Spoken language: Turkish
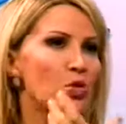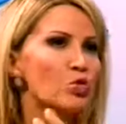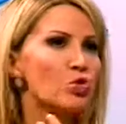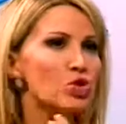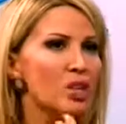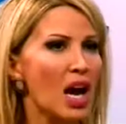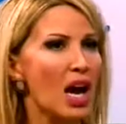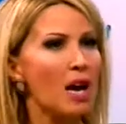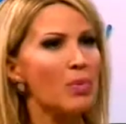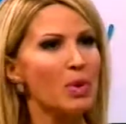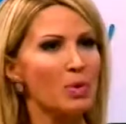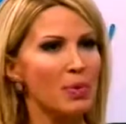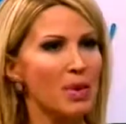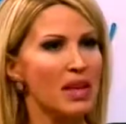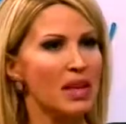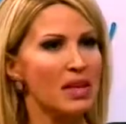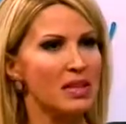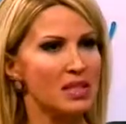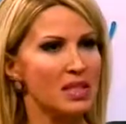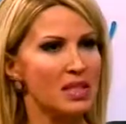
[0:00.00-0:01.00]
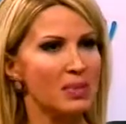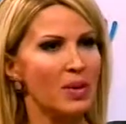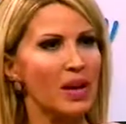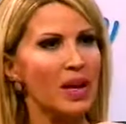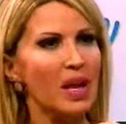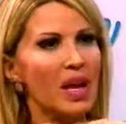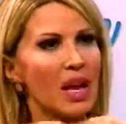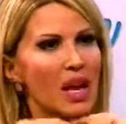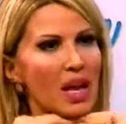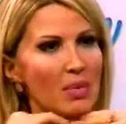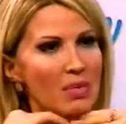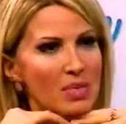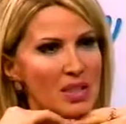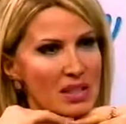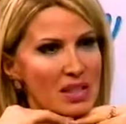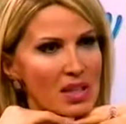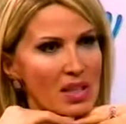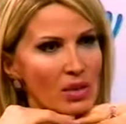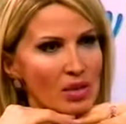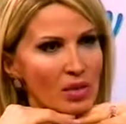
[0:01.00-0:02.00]
yüz germe ameliyatı gibi. Aa. Hem
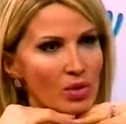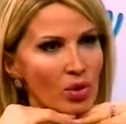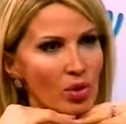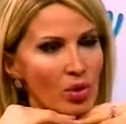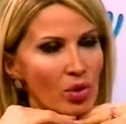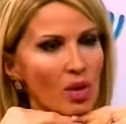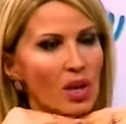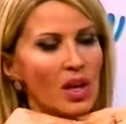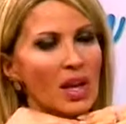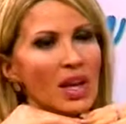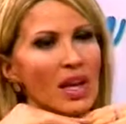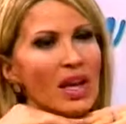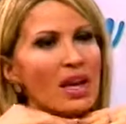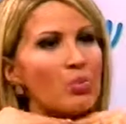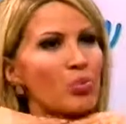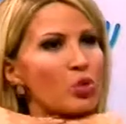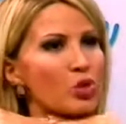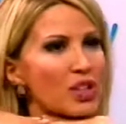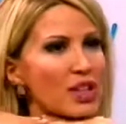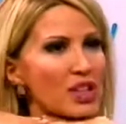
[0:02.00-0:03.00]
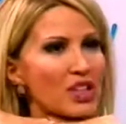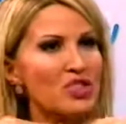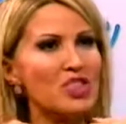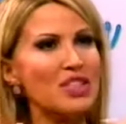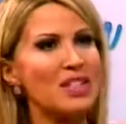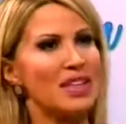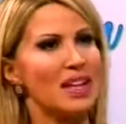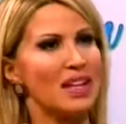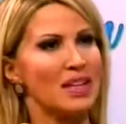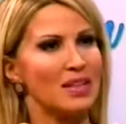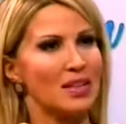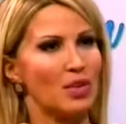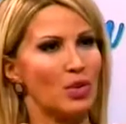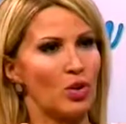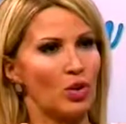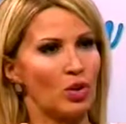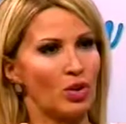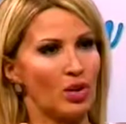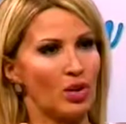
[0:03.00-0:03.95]
gıda alınıyor hem buradaki cilt geriliyor.